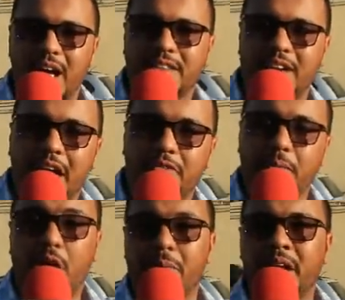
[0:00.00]
هذا الحفل
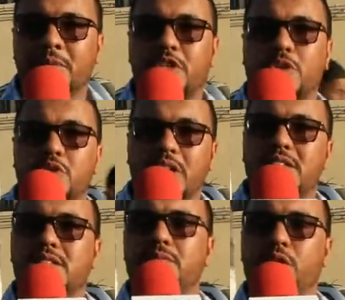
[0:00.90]
بقاو معنا ما تقطعوش
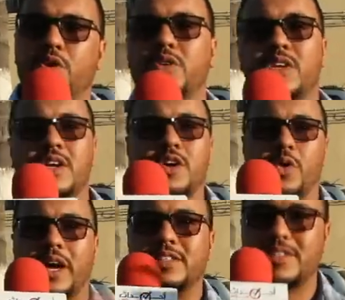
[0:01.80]
غنستمعوا
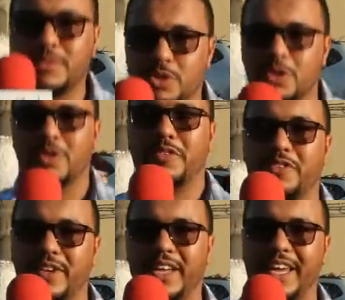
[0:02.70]
وغنستمتعوا
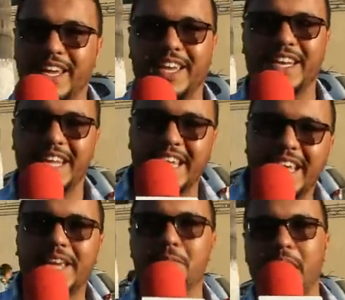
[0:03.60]
في
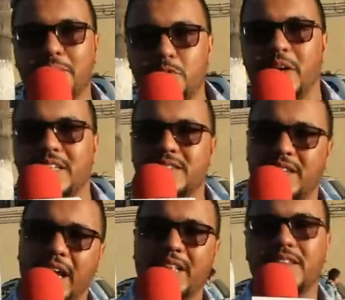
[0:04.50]
حينه مع مجموعه ديال
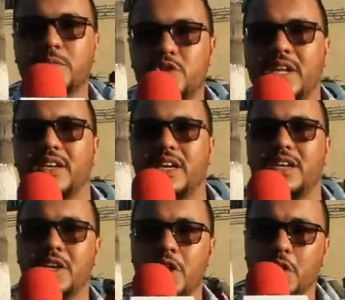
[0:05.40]
التصريحات ديال
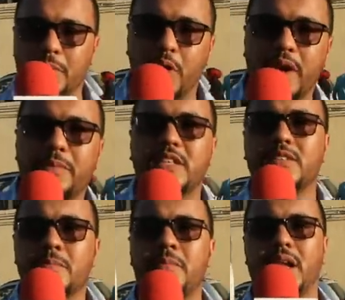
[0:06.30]
المشاركين والمواهب اللي
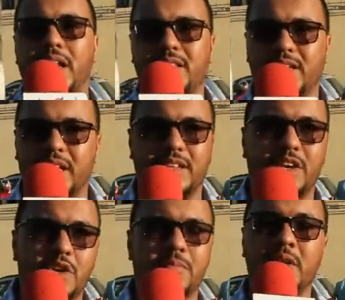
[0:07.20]
تم الاختيار
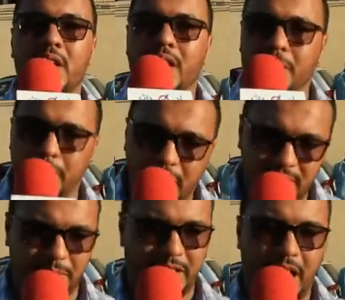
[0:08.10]
ديالهم
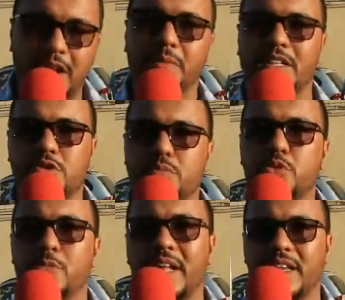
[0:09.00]
بطبيعه الحال هما دازوا
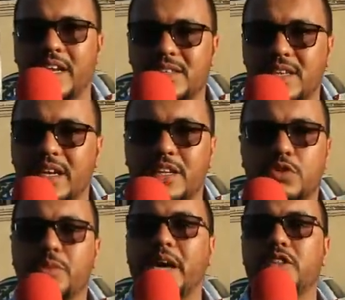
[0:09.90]
مجموعه ديال الاقصائيات
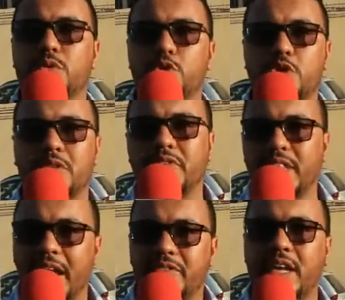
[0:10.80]
واليوم غيتوجوا في هذا
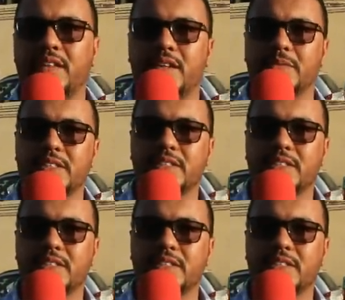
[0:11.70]
الحفل الختامي